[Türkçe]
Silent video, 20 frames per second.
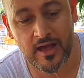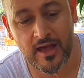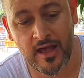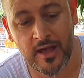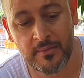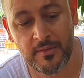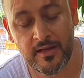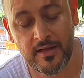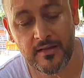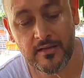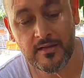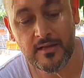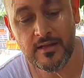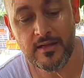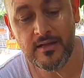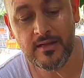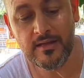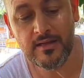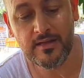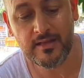Ama e,
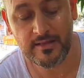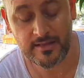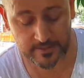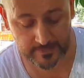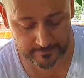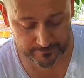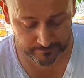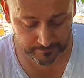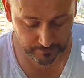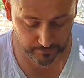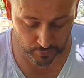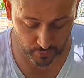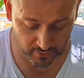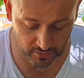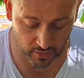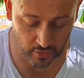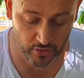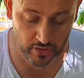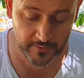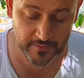
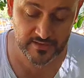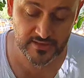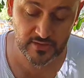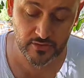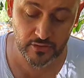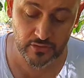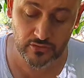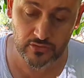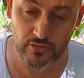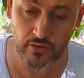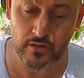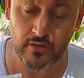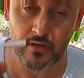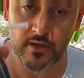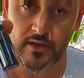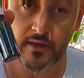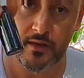bunda öyle bir sıkıntı yok.